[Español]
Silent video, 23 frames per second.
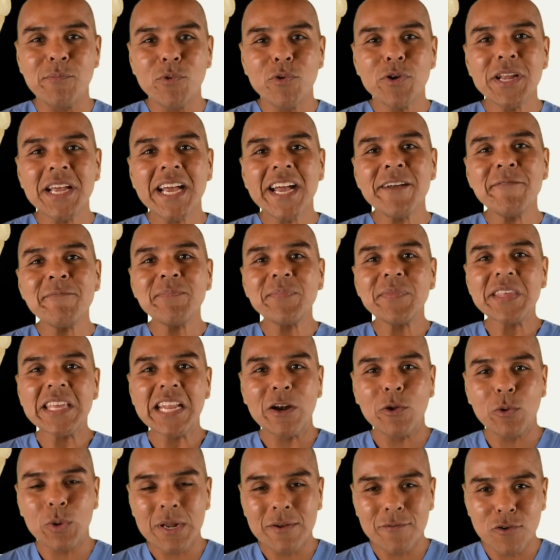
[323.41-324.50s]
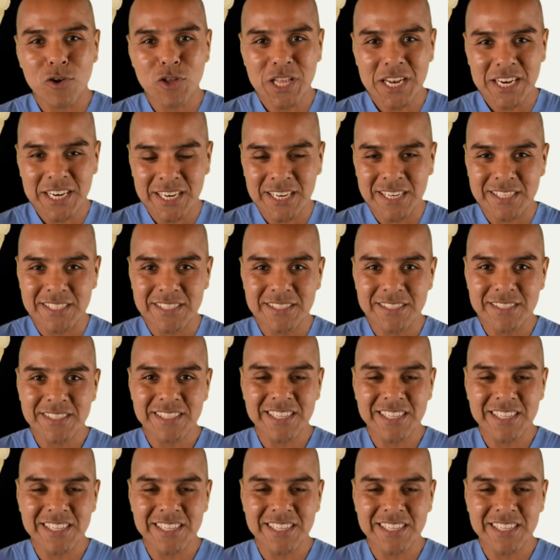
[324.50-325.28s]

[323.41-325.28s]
pulga y el huevo del,